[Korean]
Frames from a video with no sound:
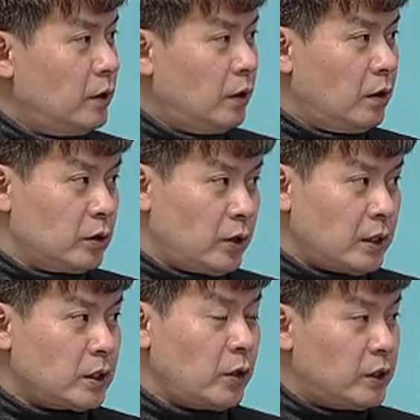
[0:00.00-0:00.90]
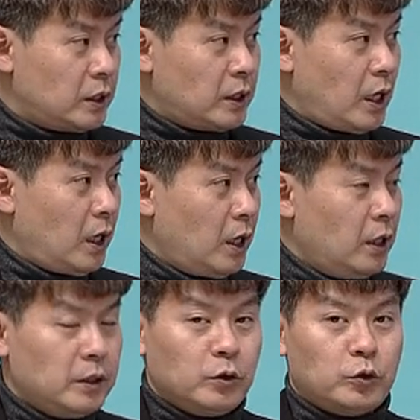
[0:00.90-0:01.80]
어, 그리고 헬스케어 기기나
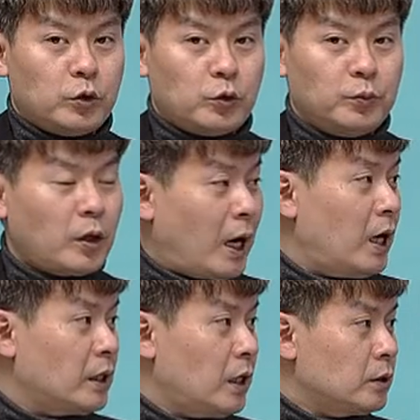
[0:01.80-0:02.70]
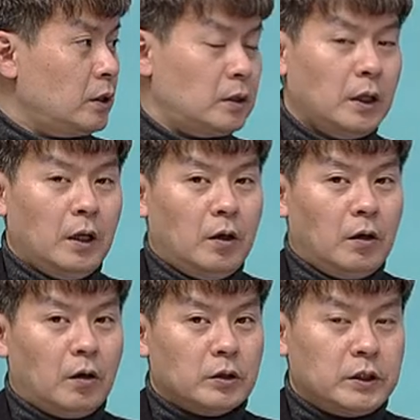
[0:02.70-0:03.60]
이런 쪽이 조금 더 강하다. 특히
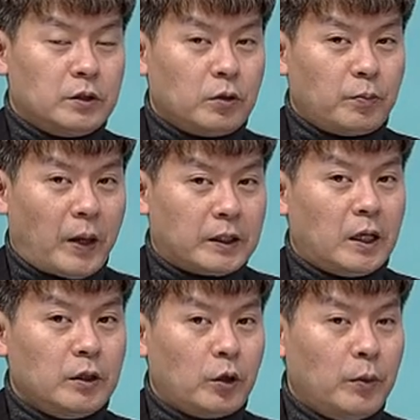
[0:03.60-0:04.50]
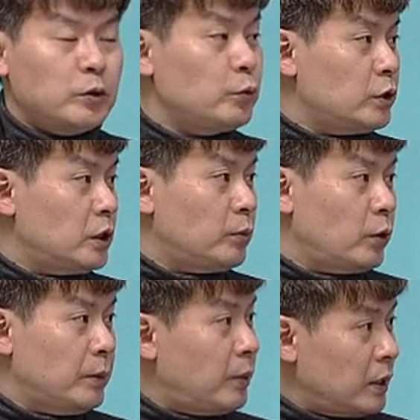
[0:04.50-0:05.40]
어, 실적 바탕이 되면서 움직이는 뭐
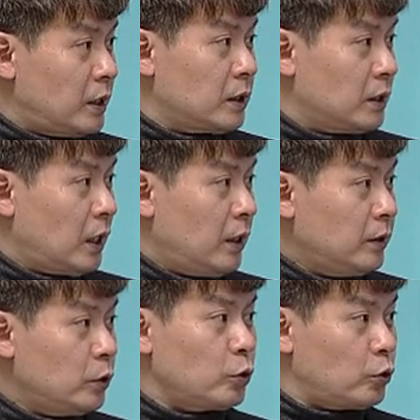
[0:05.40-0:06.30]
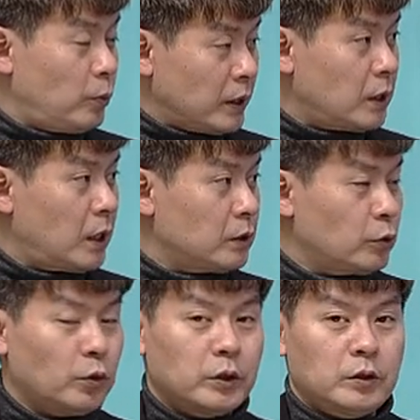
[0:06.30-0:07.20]
인바디라든가 네. 이런 쪽도
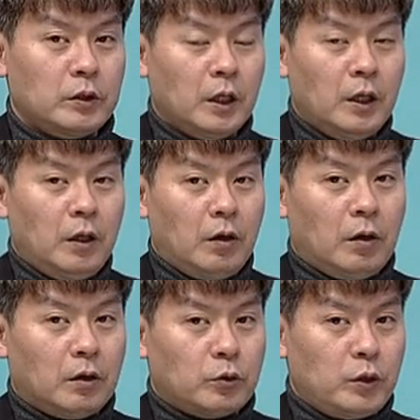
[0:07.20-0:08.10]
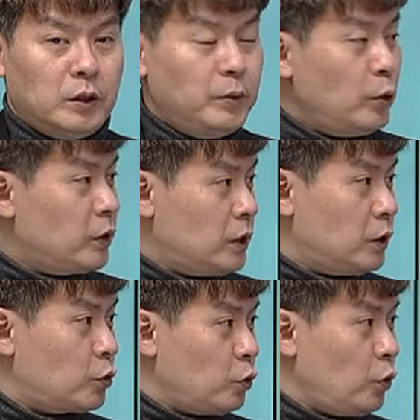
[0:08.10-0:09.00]
마찬가지고. 그래서 어, 또 임용
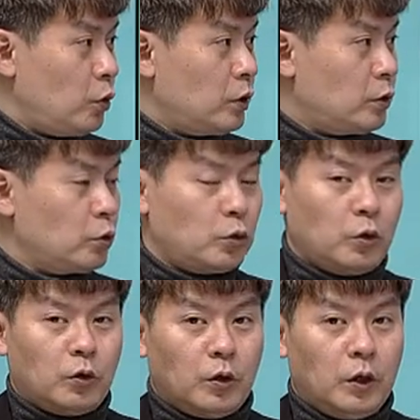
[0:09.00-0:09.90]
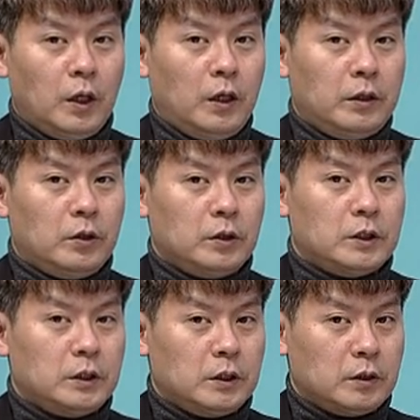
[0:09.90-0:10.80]
기기 쪽 그리고 또
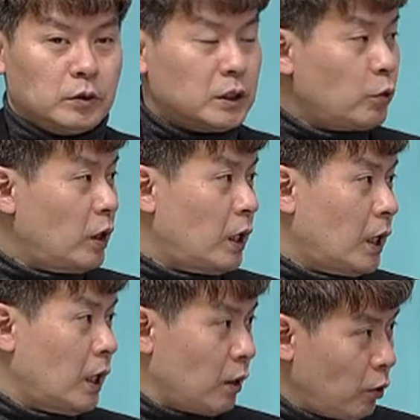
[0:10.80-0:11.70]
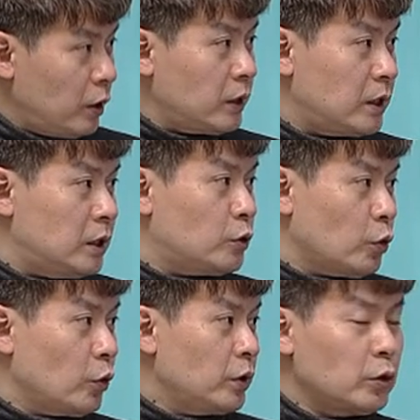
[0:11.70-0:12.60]
이어지는 치과 관련된 기기
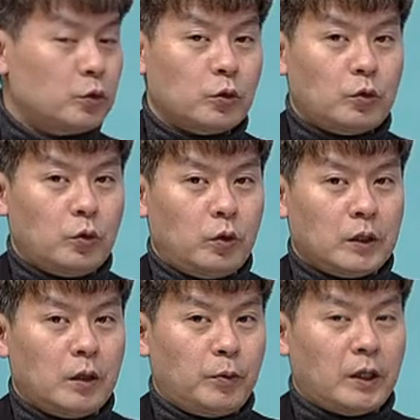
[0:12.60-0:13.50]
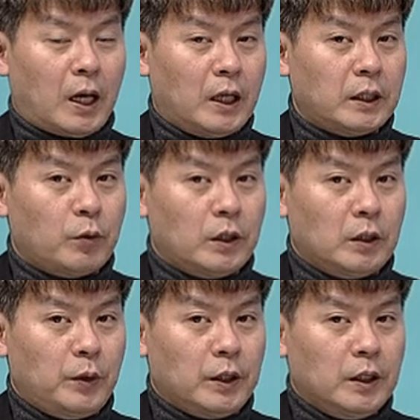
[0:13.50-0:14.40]
쪽 이런 쪽도 생각보다 강하다고 하게
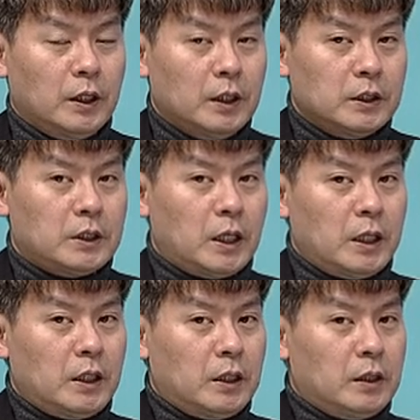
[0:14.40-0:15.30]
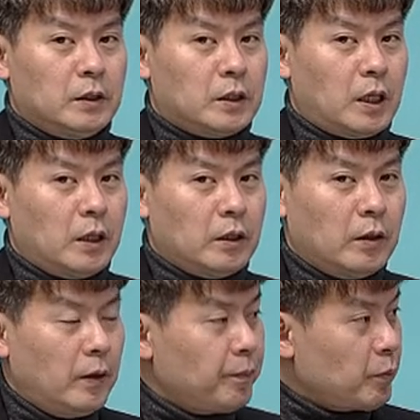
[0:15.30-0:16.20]
되면 시장이 일단
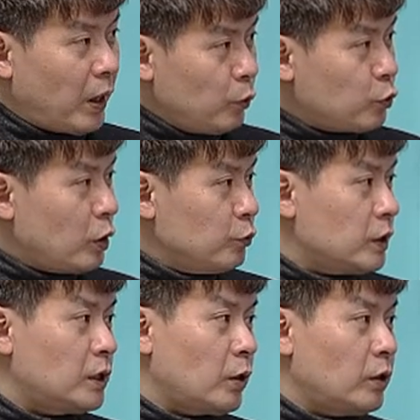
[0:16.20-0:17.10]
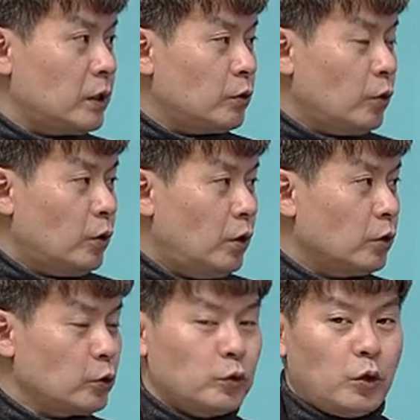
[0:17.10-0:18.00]
바이오주가 움직인다고 하더라도
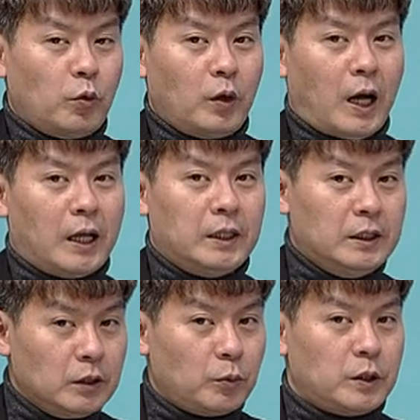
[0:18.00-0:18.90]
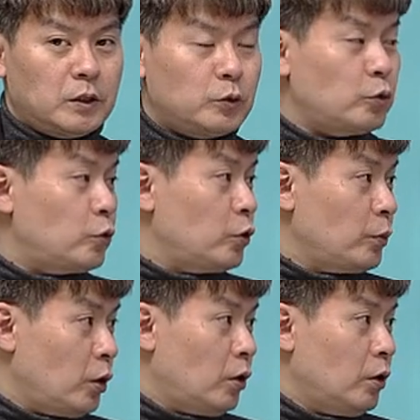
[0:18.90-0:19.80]
어느 정도 성과 있는 업체들 쪽으로 좀
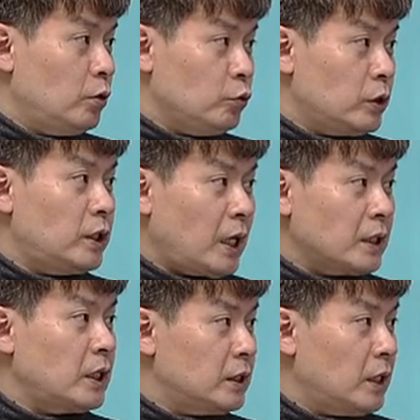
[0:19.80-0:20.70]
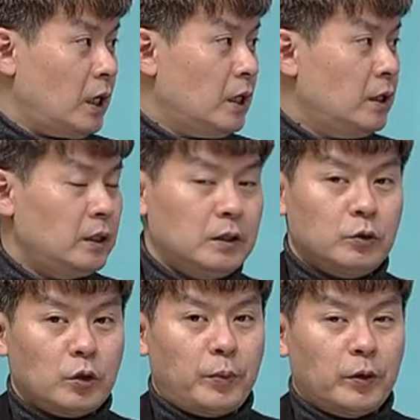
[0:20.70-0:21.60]
더 눈길이 가지 않느냐 아하. 이런
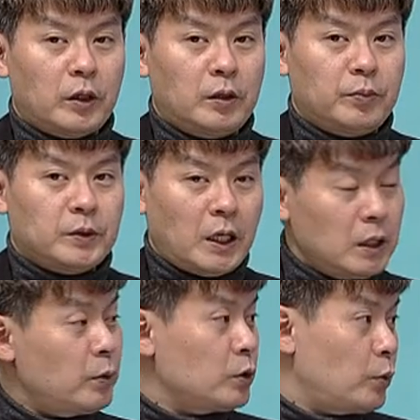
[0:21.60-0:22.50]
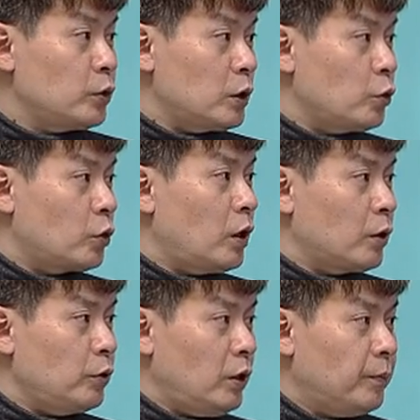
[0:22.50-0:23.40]
쪽의 변화를 챙기면서 보는 게 좋을 것
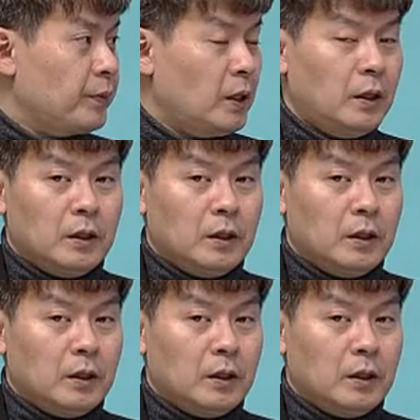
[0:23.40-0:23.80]
같고요. 네.